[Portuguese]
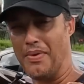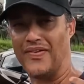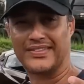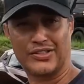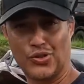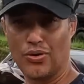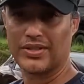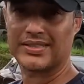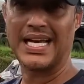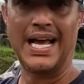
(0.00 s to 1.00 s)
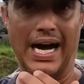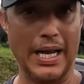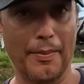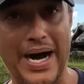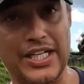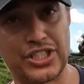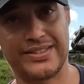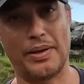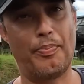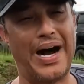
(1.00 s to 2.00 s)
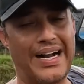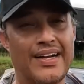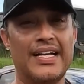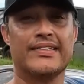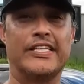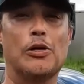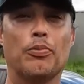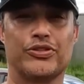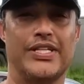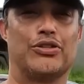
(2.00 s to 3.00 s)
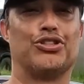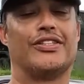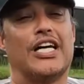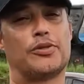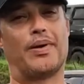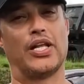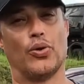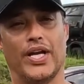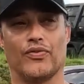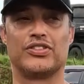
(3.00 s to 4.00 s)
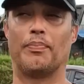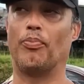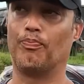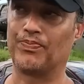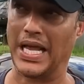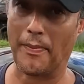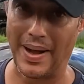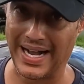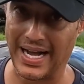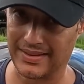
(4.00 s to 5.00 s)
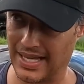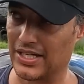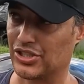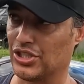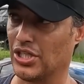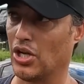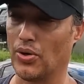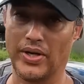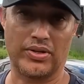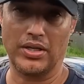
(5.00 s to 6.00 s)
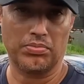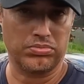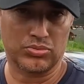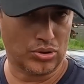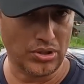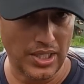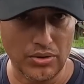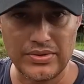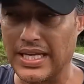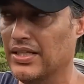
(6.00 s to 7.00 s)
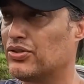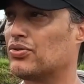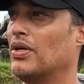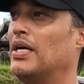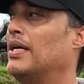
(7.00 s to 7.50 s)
Faça as contas, arremate que você paga, 5% de taxa para leiloeiro, você tem que pagar a taxa de leiloeiro, que todo leilão tem isso.